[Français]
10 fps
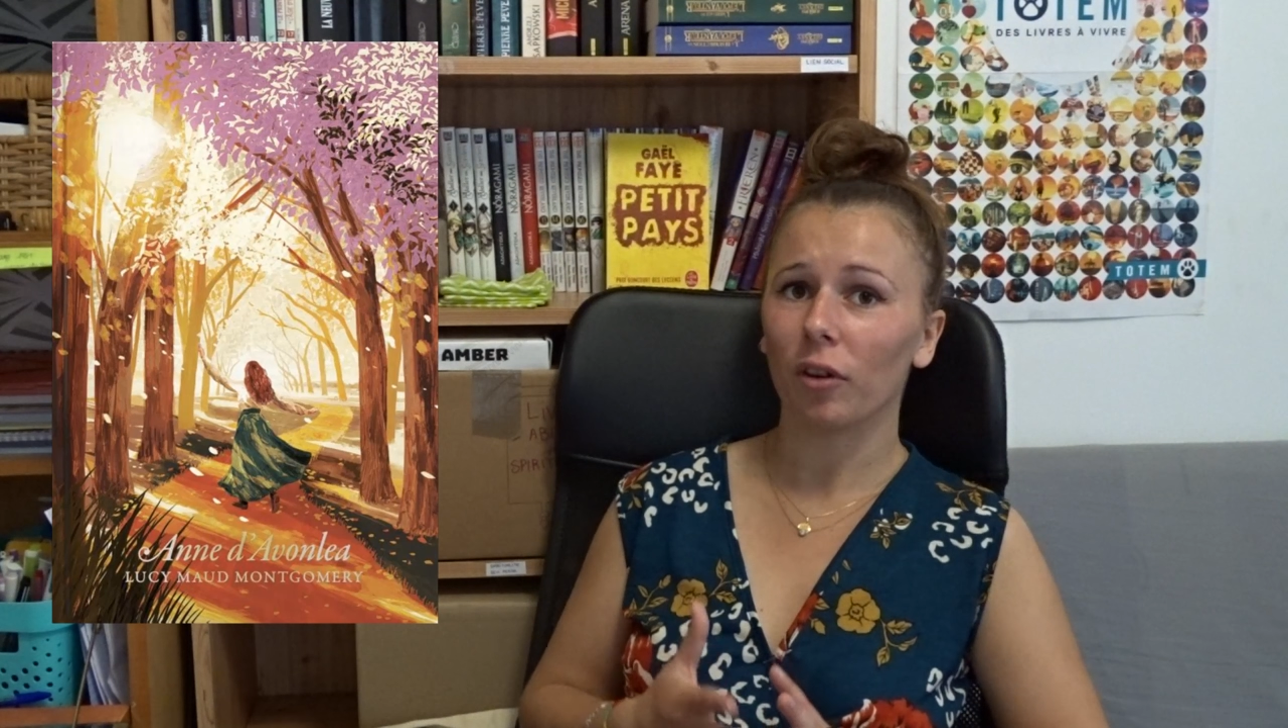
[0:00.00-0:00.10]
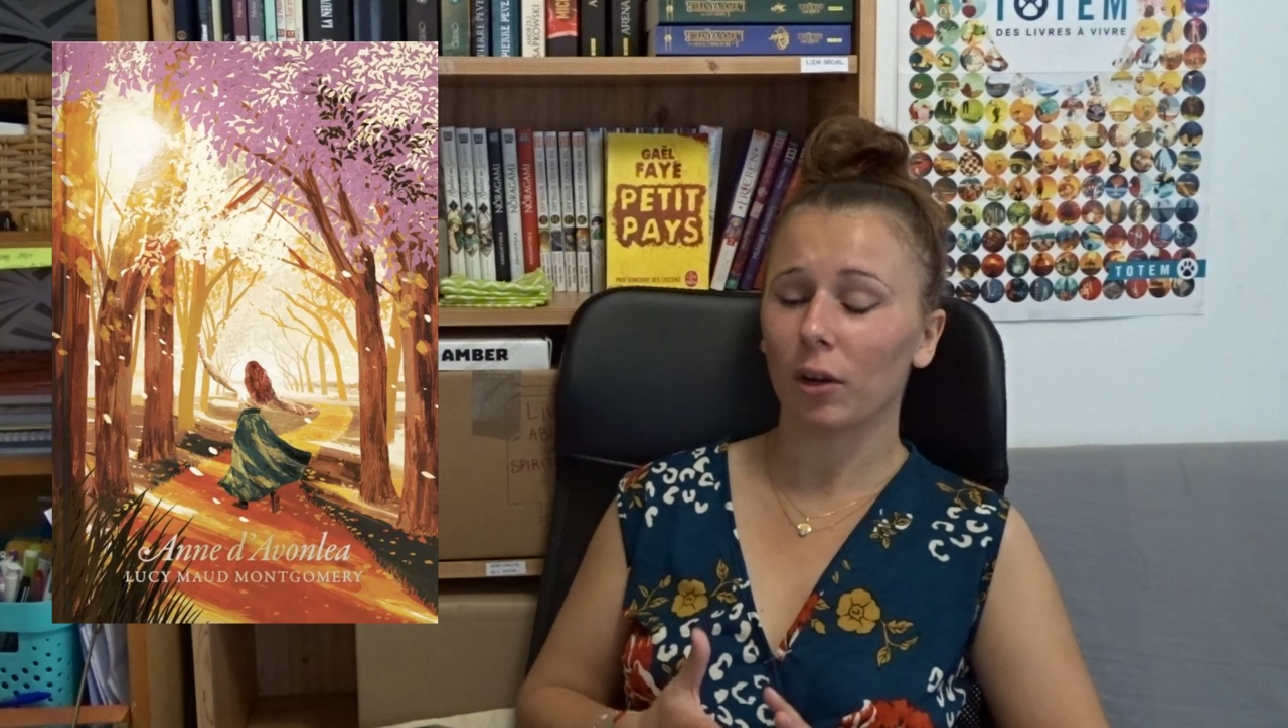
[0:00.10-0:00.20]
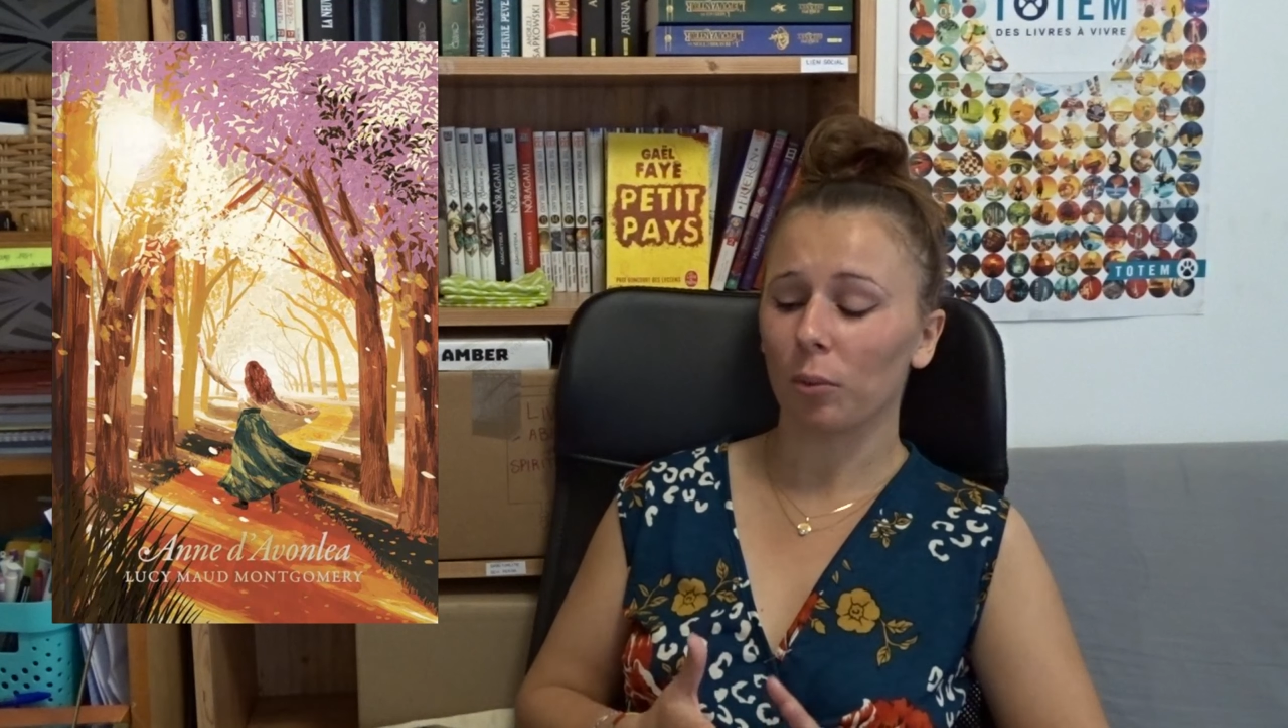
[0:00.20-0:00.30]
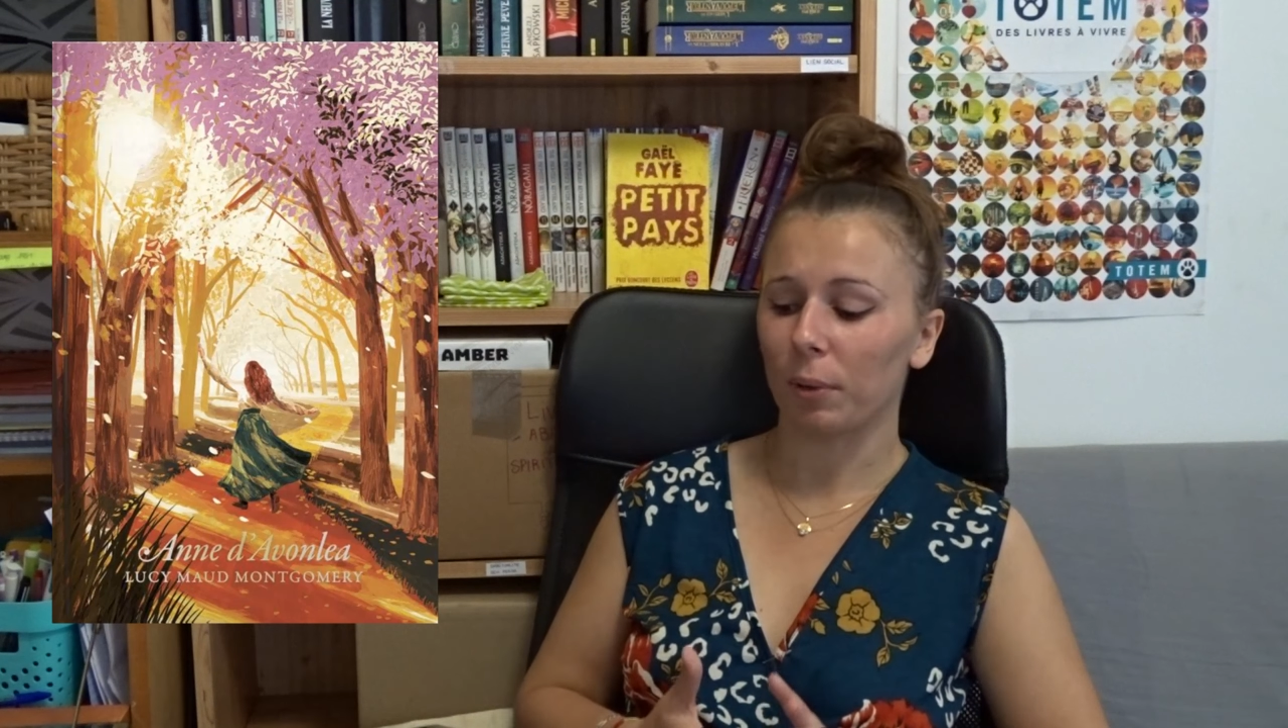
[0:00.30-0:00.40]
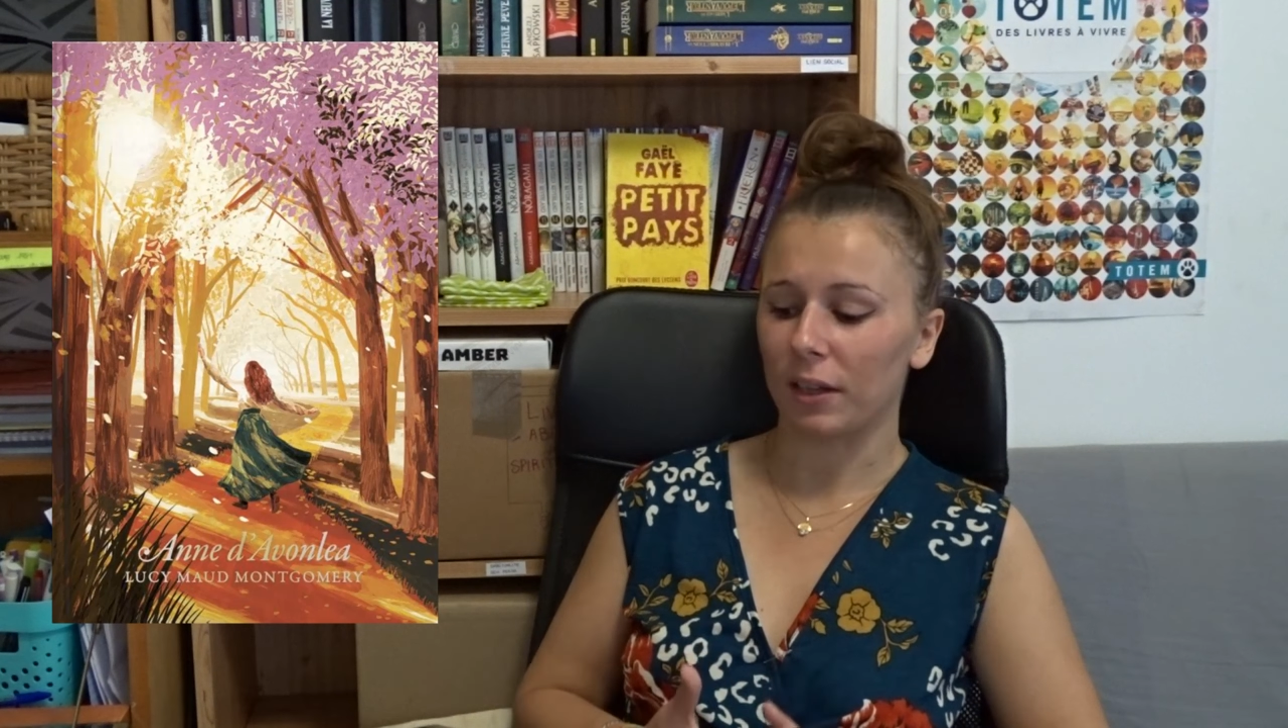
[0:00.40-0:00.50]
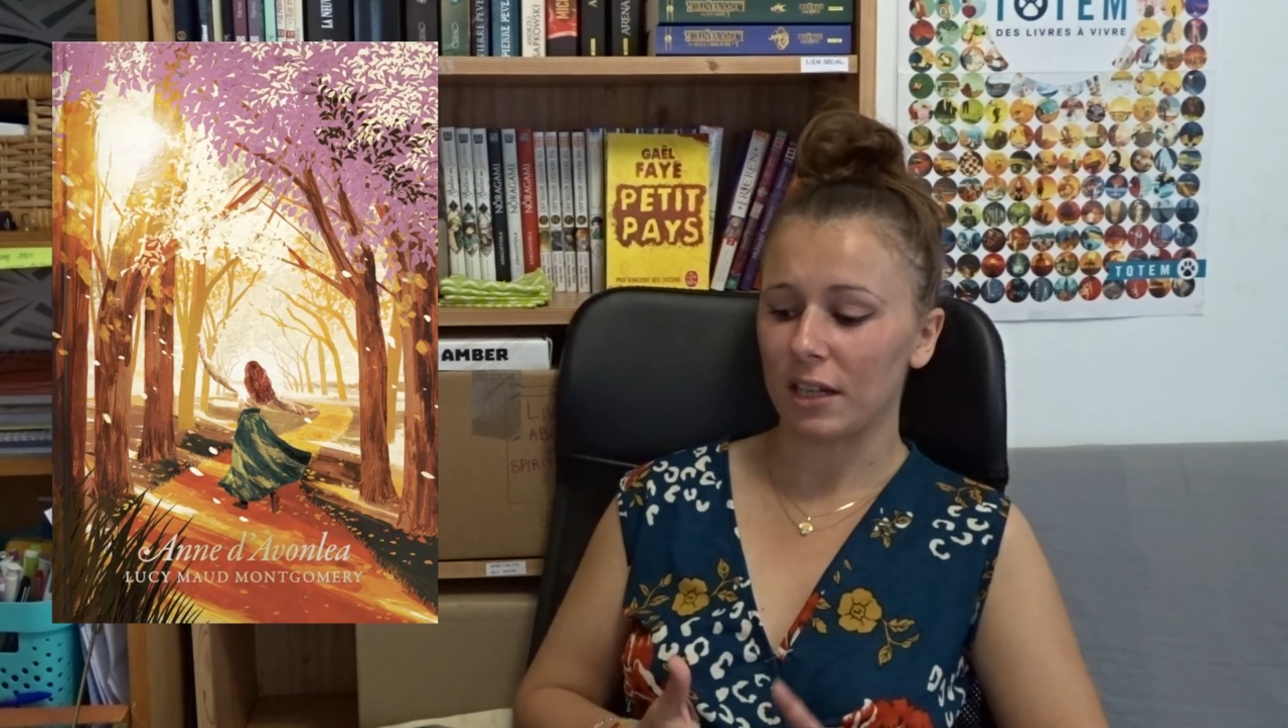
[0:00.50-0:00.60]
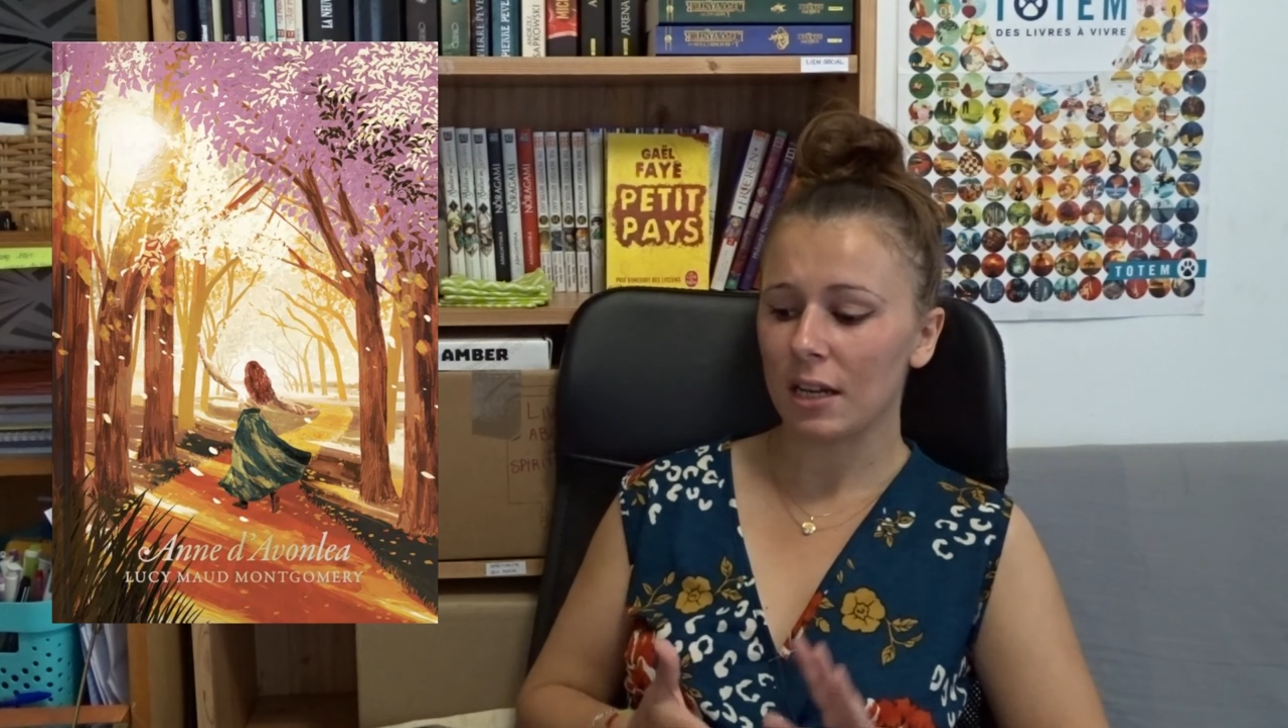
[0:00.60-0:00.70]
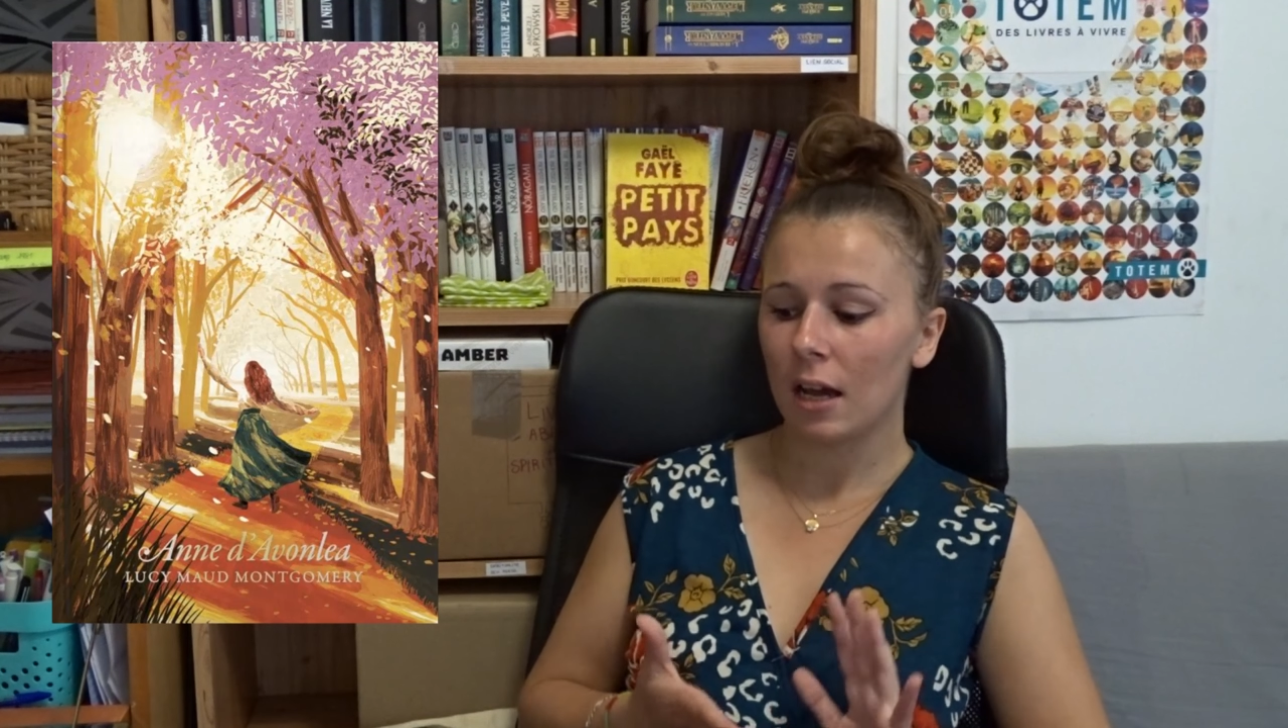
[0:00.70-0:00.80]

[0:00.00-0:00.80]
et compagnie.